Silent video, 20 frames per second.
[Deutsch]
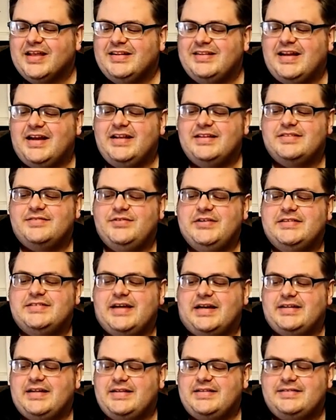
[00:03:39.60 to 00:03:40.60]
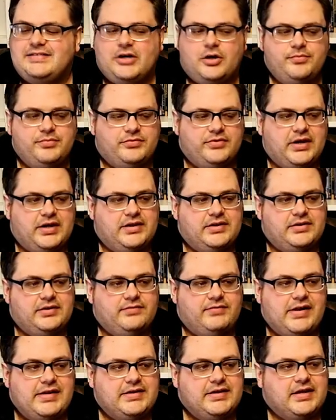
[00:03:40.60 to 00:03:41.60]
Der ist, wie gesagt, letztes Jahr um äh,
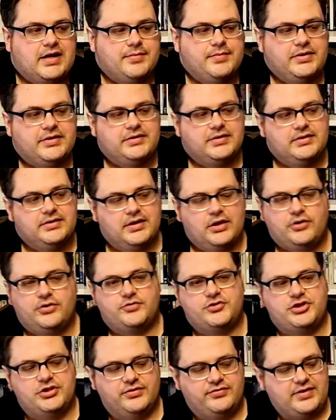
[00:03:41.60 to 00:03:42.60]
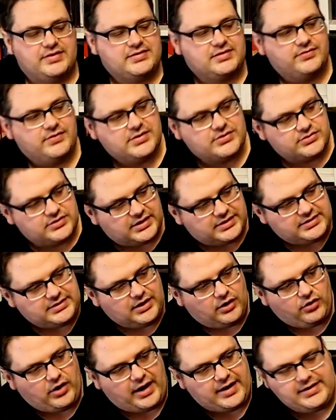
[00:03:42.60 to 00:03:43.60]
die Welt gegangen mit lauter verschiedenen Festivals und hat
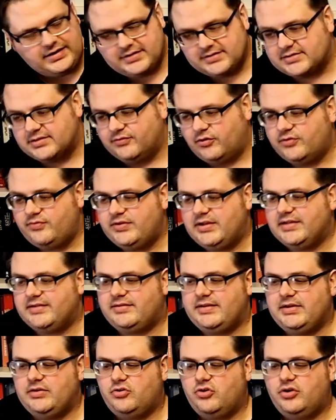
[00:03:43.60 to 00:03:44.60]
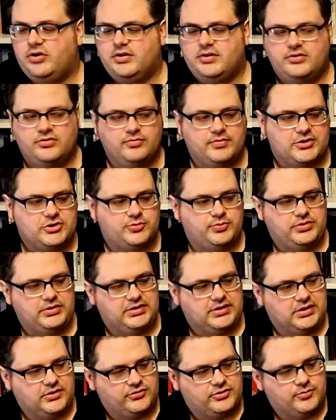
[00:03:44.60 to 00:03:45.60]
hier auch einiges gewonnen, wie ihr sehen könnt. Zum Beispiel
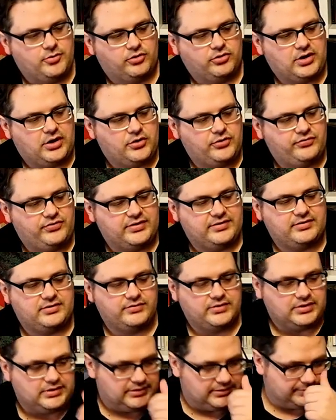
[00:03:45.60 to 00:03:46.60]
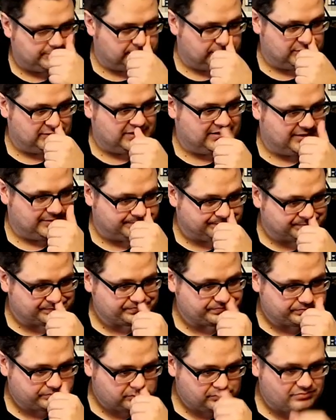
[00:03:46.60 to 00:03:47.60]
hier auf dem Horrorhound Festival in äh,
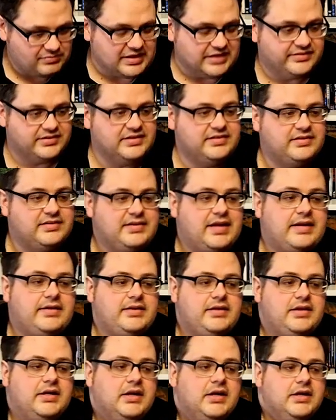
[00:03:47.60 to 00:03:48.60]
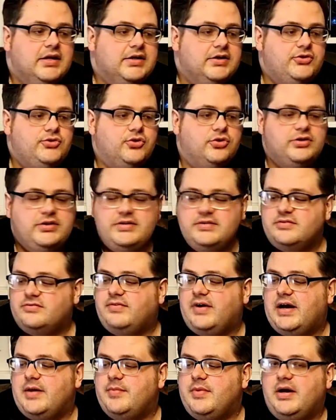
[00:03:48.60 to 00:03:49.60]
Cincinnati, New Orleans
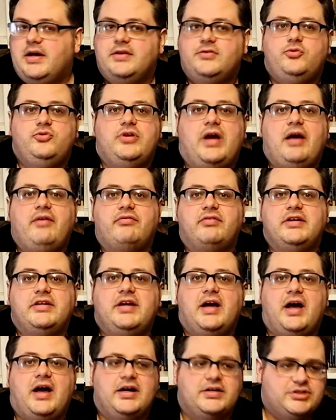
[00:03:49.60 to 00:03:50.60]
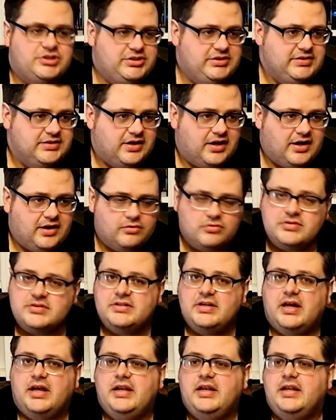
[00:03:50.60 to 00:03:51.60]
war mal, Südafrika, China,
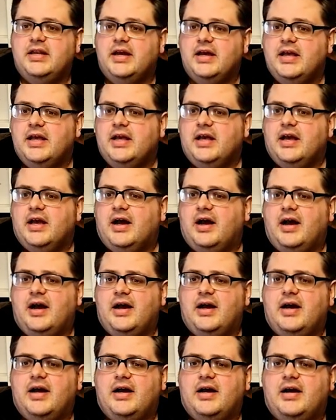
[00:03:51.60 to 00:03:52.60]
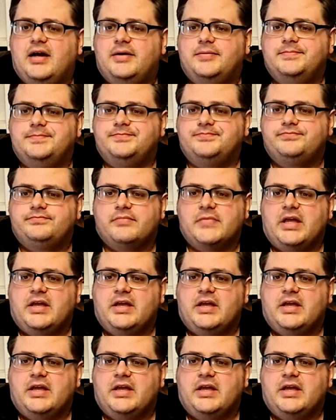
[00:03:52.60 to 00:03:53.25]
Russland. Ähm,